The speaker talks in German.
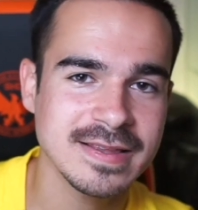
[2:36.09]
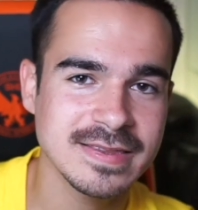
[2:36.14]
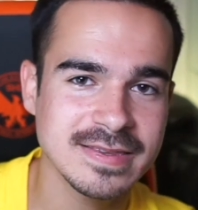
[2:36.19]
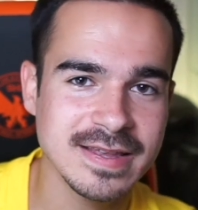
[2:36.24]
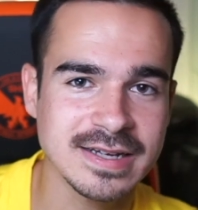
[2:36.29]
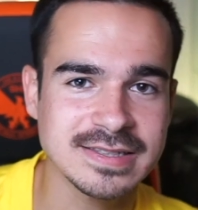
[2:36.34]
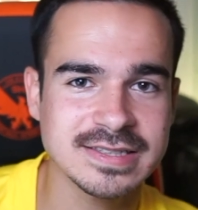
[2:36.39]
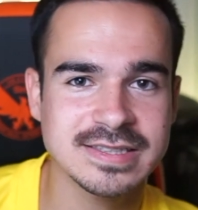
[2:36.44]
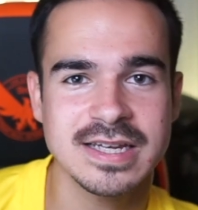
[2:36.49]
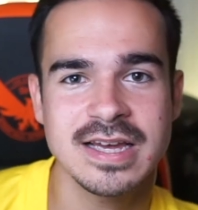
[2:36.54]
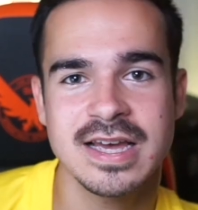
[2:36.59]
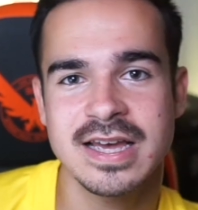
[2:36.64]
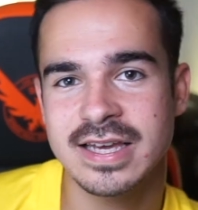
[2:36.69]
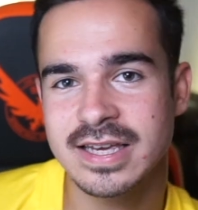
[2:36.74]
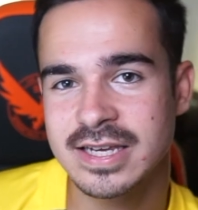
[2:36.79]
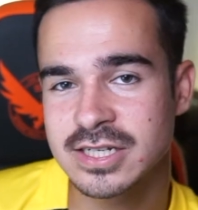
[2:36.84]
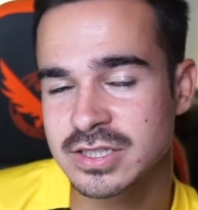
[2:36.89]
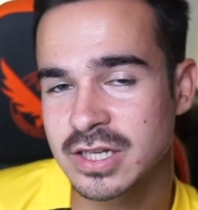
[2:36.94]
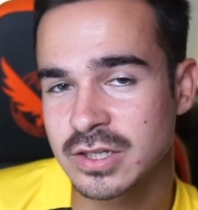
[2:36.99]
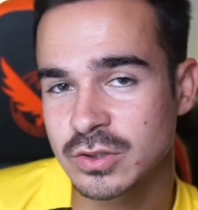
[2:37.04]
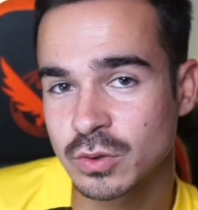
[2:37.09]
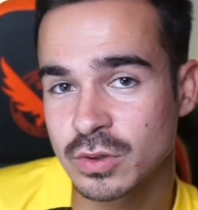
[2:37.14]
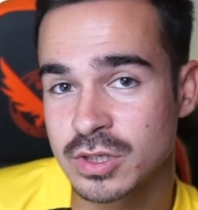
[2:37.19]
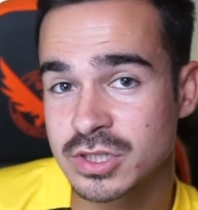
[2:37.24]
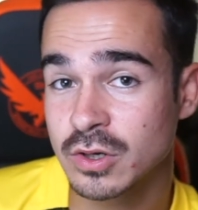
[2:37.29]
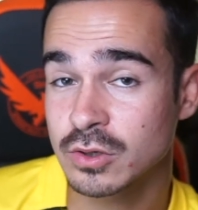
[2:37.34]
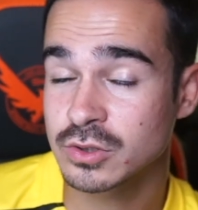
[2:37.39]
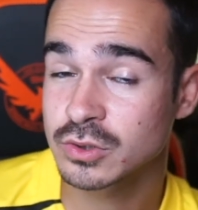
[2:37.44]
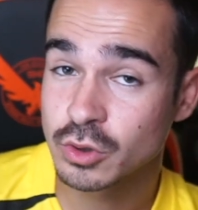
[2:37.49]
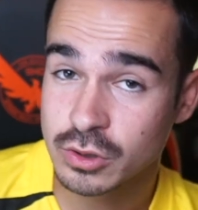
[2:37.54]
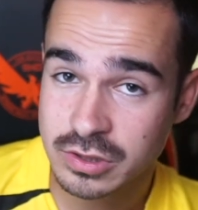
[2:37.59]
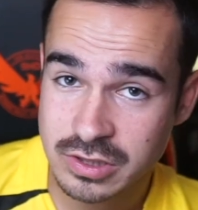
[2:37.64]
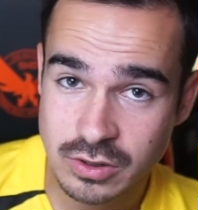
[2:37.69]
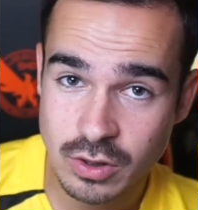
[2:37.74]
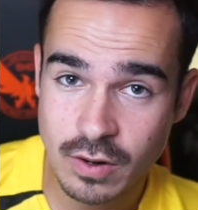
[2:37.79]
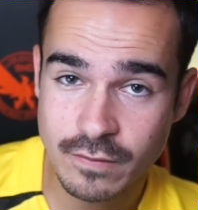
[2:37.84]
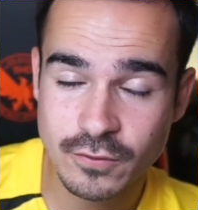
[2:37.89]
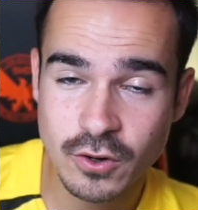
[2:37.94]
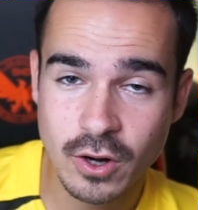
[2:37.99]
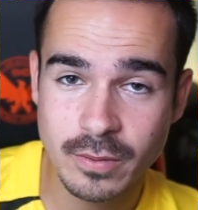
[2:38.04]
dass ich natürlich aus
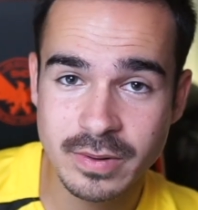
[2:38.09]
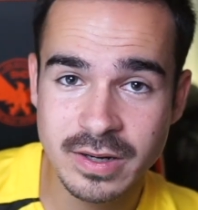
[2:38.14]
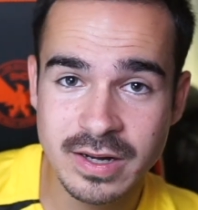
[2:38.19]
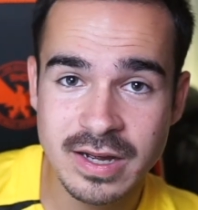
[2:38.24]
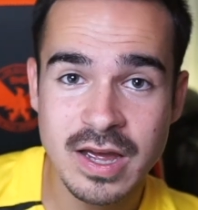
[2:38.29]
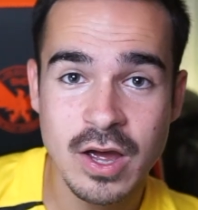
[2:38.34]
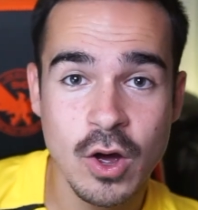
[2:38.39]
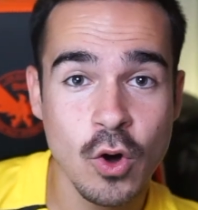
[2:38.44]
Düsseldorf komme.